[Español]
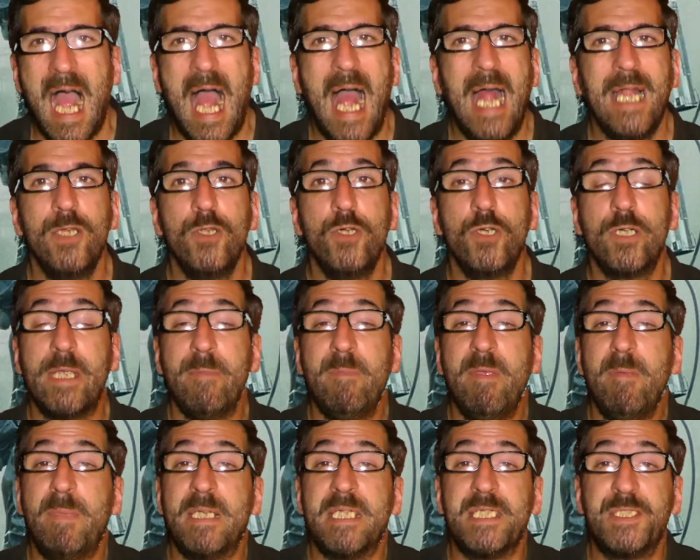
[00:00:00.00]
Algo que
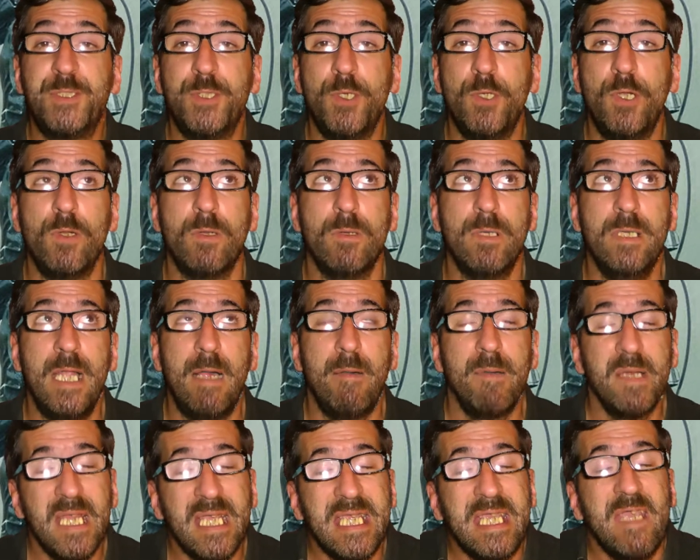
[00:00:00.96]
me pareció la
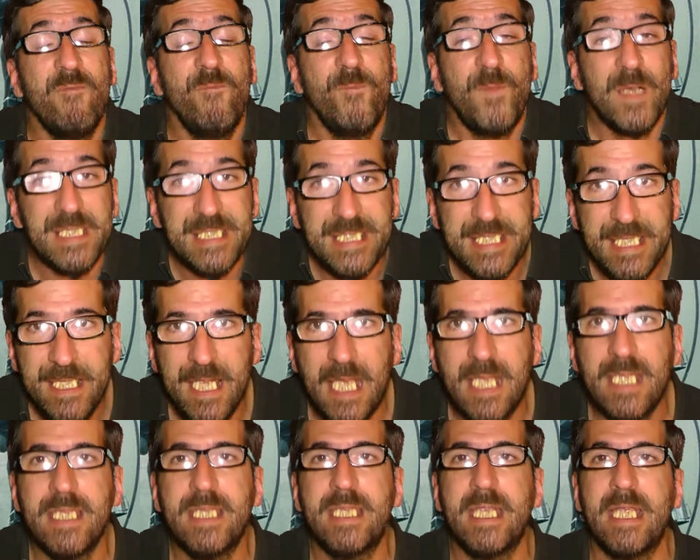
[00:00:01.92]
verdad que es
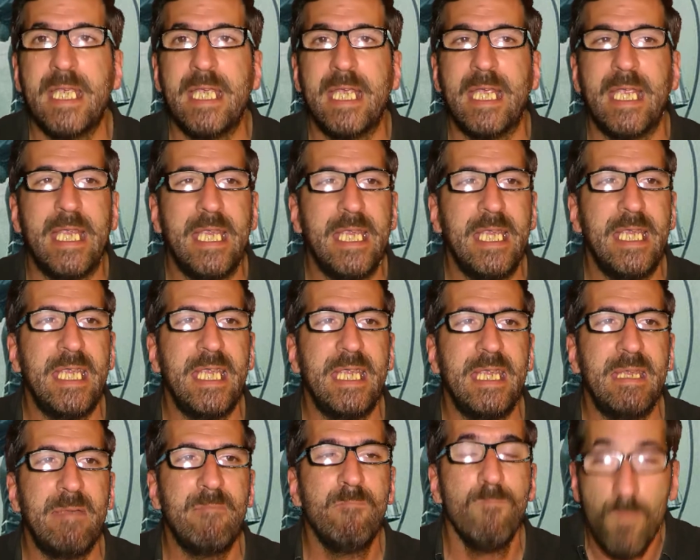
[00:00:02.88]
fascinante
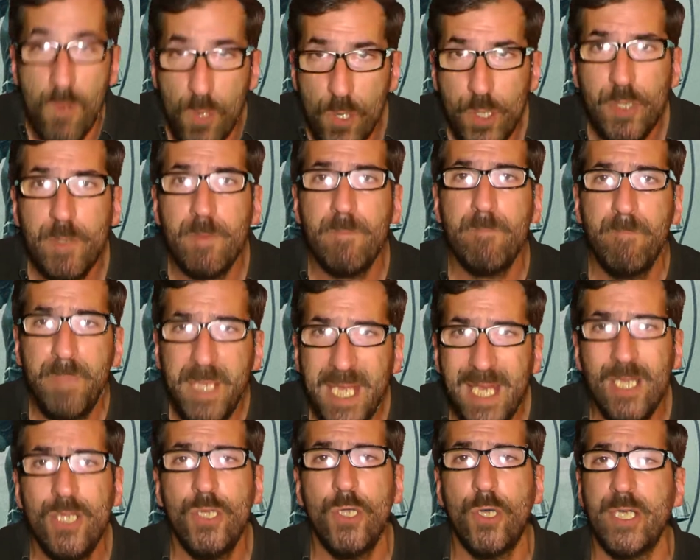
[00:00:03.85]
y muy
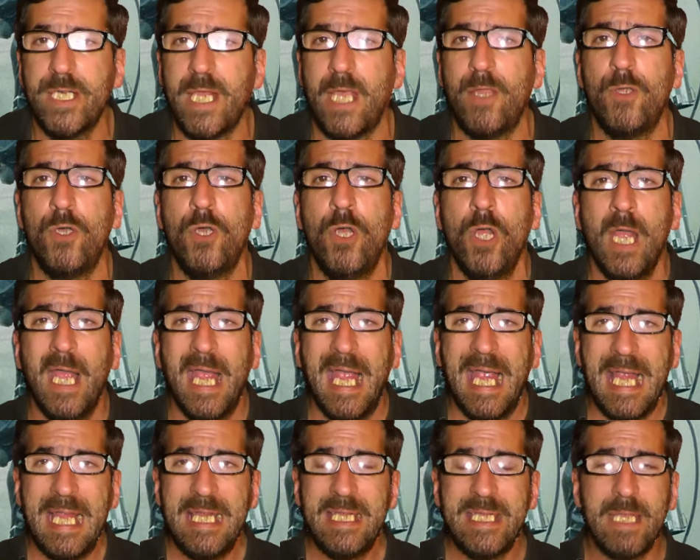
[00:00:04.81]
bien logrado
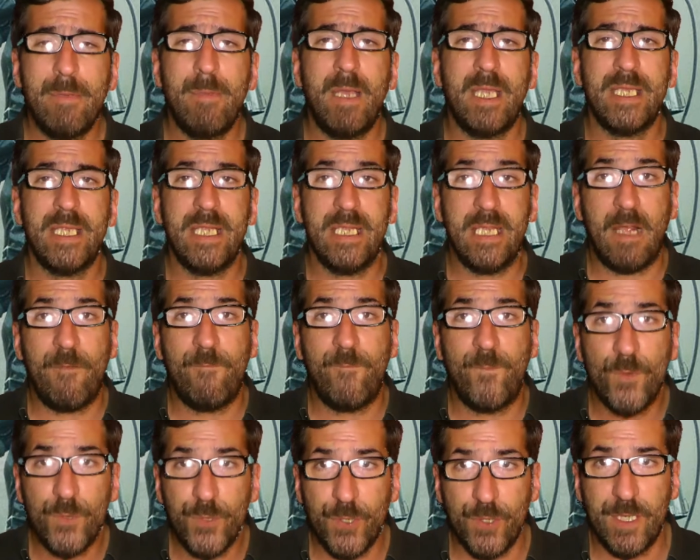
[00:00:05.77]
el tema de la
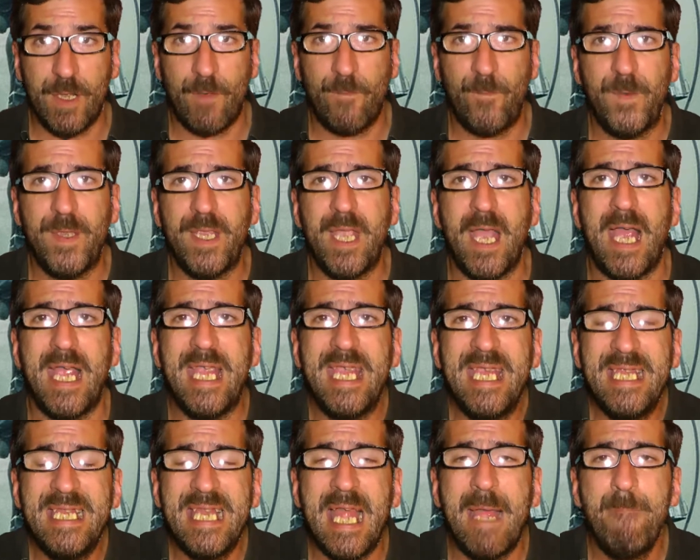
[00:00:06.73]
fotografía
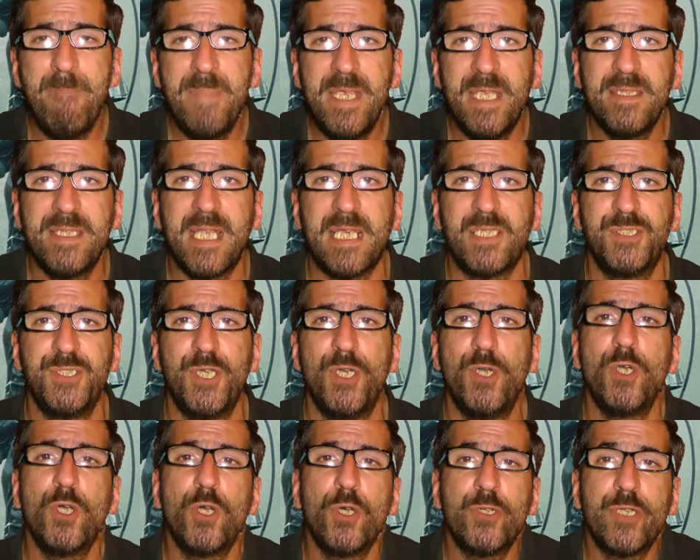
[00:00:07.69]
y la
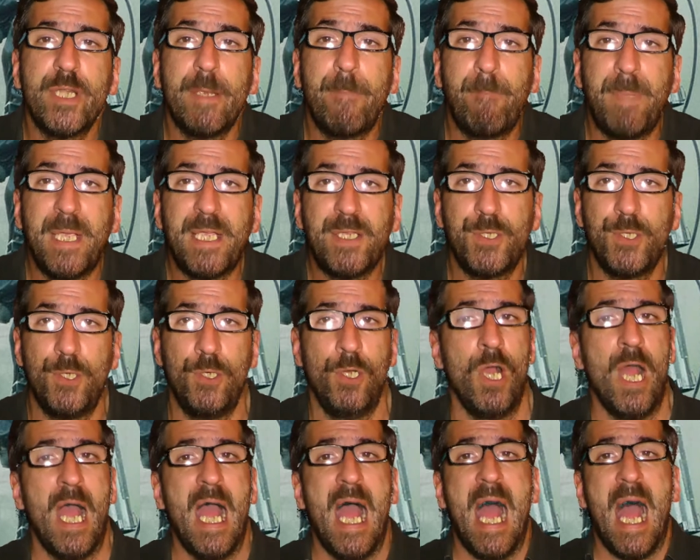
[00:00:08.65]
ambientación con respecto
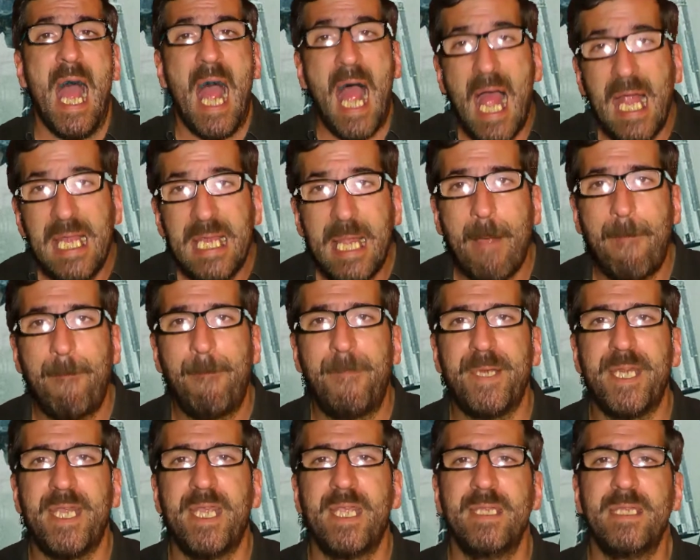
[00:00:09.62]
a las
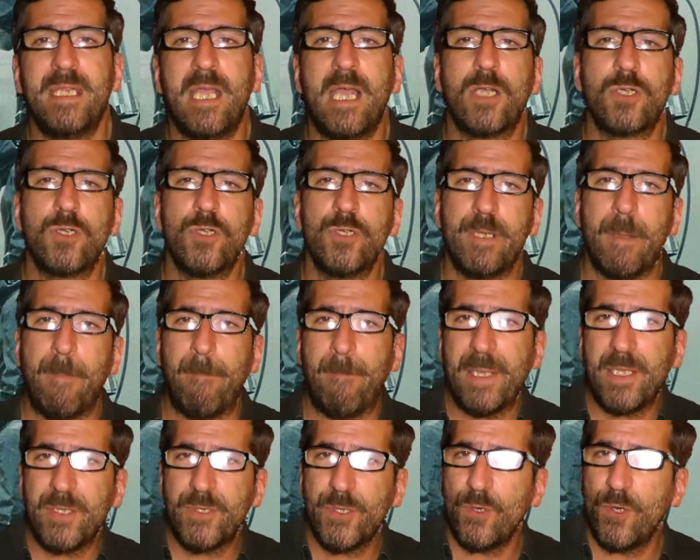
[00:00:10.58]
prendas, con
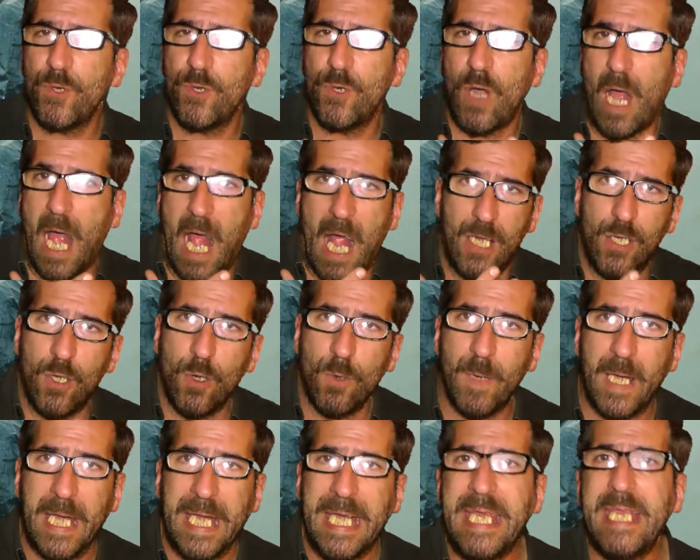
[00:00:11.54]
respecto a los
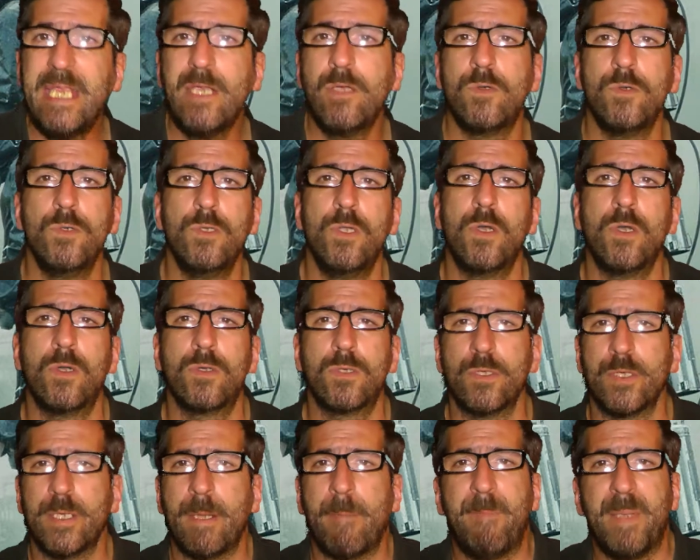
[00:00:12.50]
vehículos,
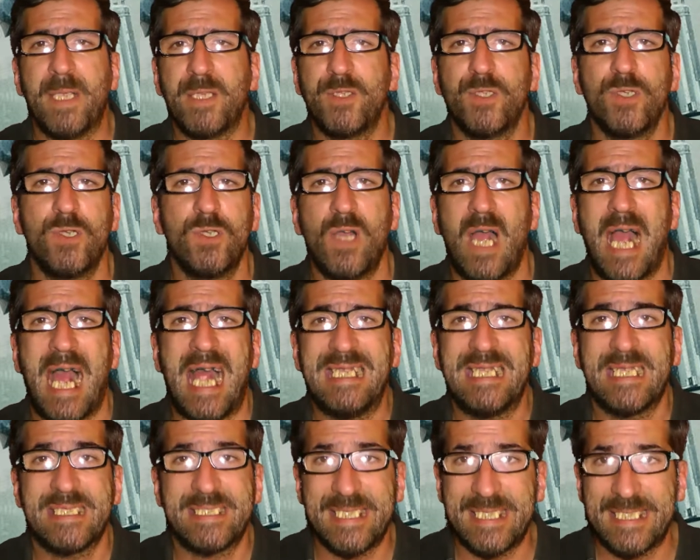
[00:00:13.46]
con respecto a
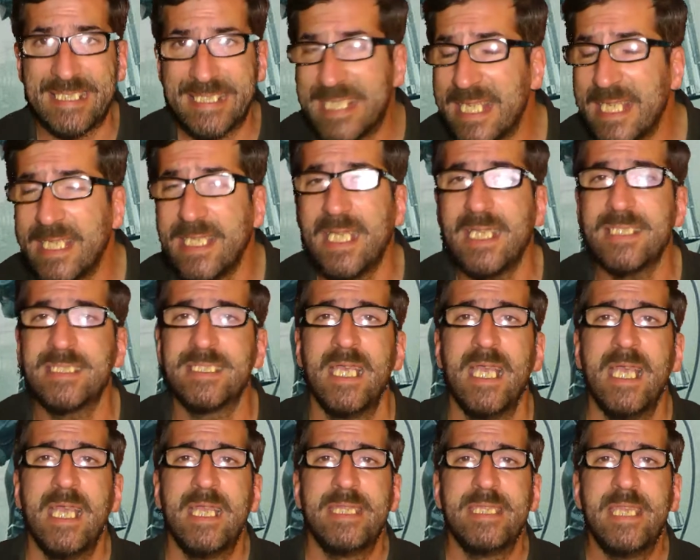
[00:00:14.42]
las escenas
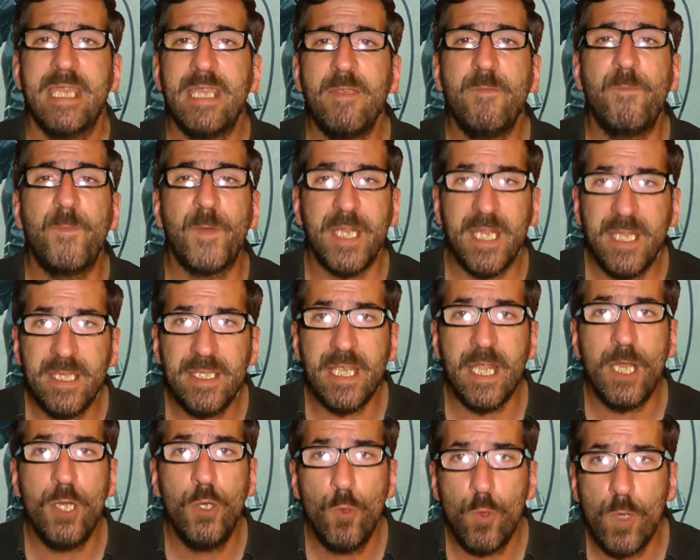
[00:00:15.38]
de
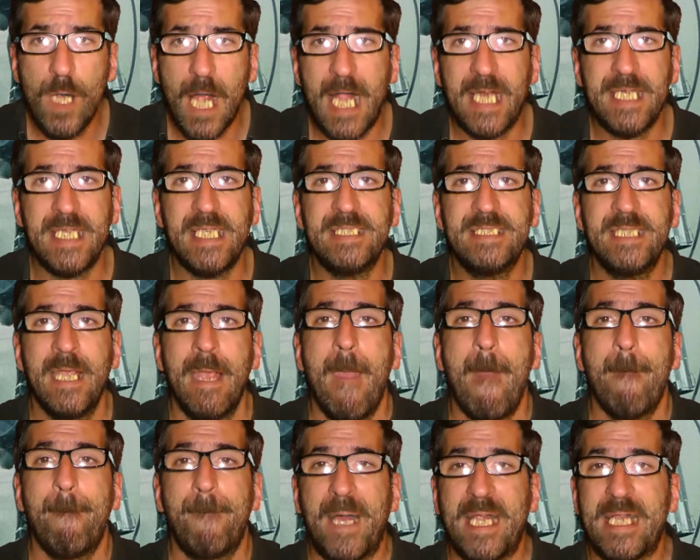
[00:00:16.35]
diferentes lugares
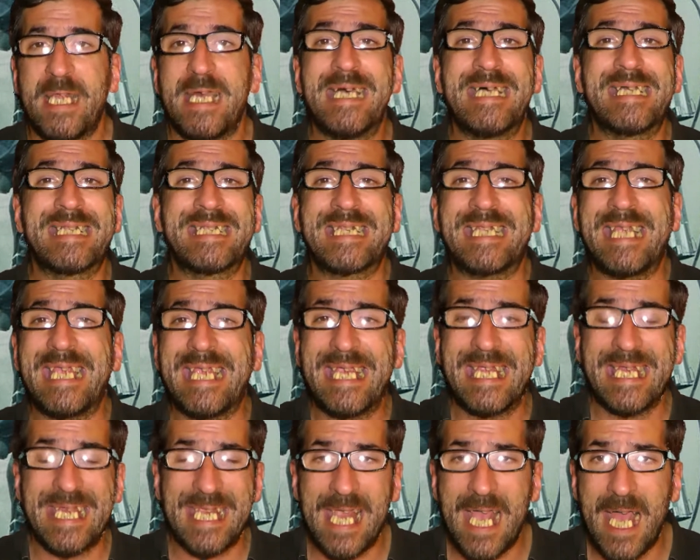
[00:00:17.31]
para
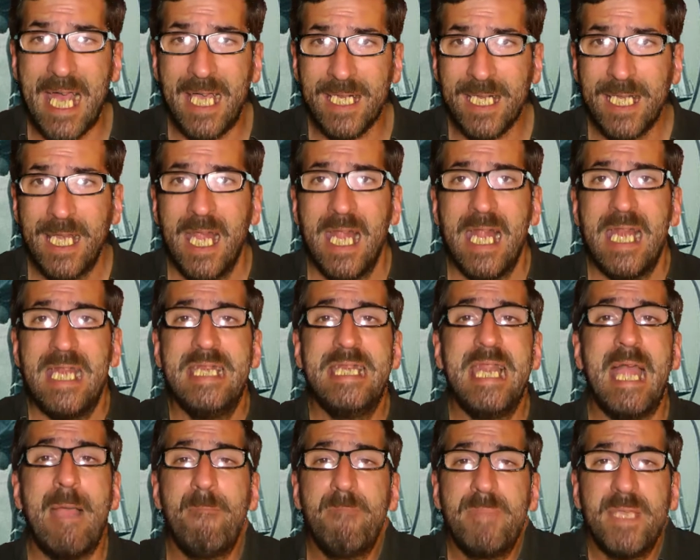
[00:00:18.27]
recrear
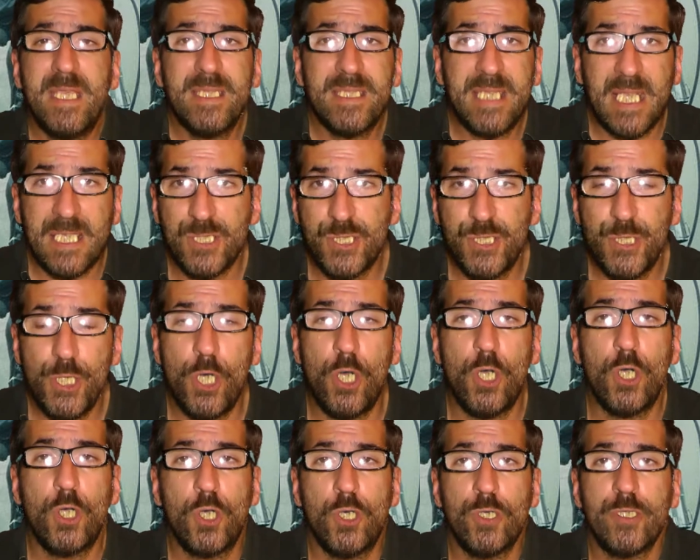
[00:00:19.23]
la
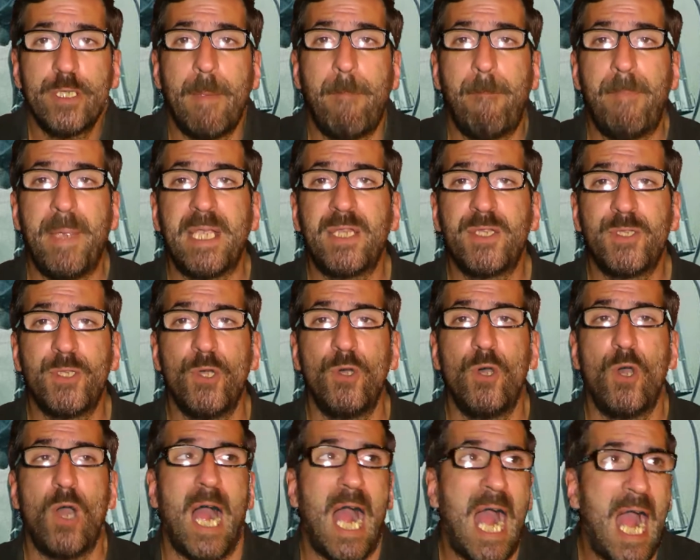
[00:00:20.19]
ambientación con
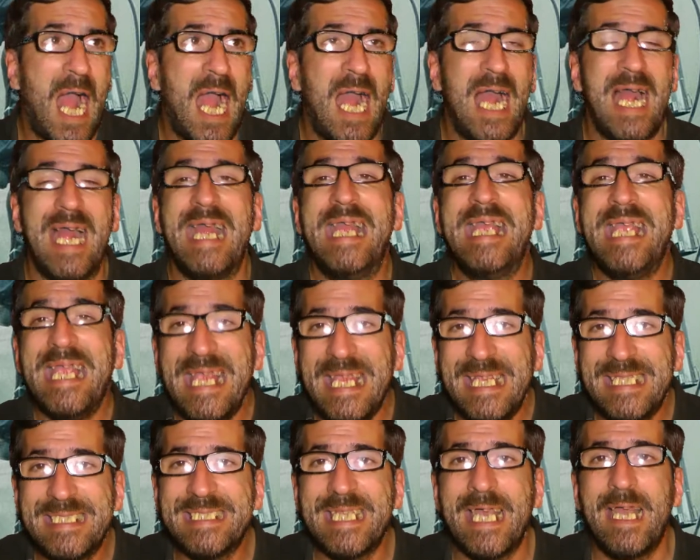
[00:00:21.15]
respecto a
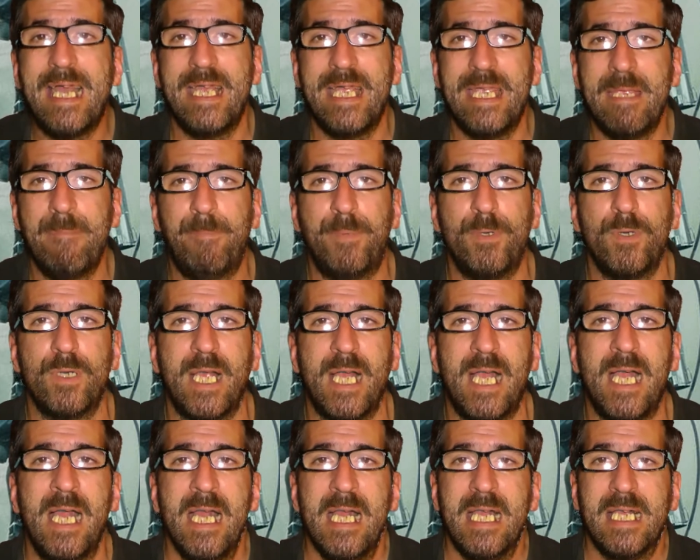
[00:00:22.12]
esa
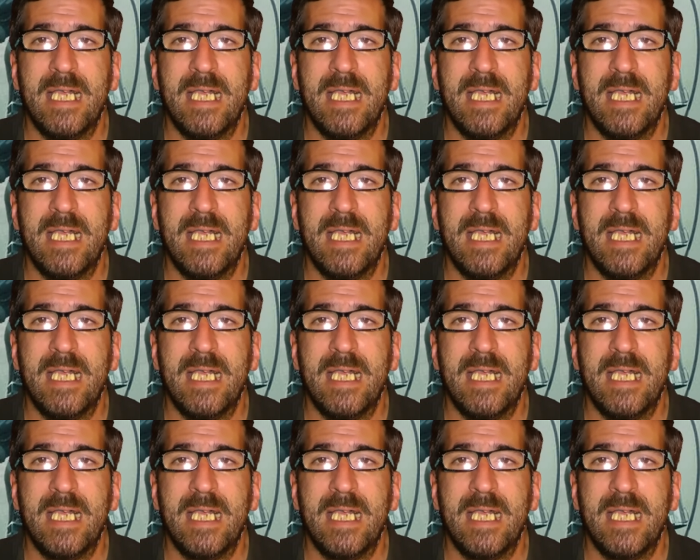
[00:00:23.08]
época